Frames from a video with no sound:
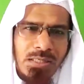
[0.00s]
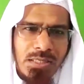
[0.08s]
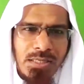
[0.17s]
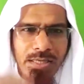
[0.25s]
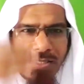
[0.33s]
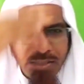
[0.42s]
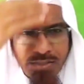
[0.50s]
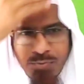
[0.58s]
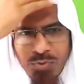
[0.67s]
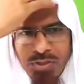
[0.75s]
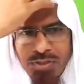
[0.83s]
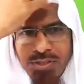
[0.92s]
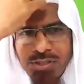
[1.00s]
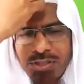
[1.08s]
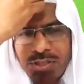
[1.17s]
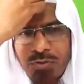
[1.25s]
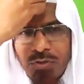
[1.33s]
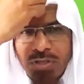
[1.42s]
এই হাদিস বলে দিচ্ছে
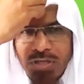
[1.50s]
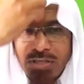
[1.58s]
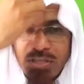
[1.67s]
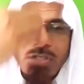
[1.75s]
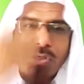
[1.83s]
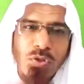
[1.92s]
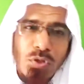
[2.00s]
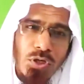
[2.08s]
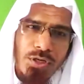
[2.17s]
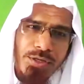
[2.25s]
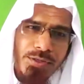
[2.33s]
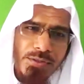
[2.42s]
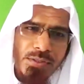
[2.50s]
সে কথা ঠিক নয়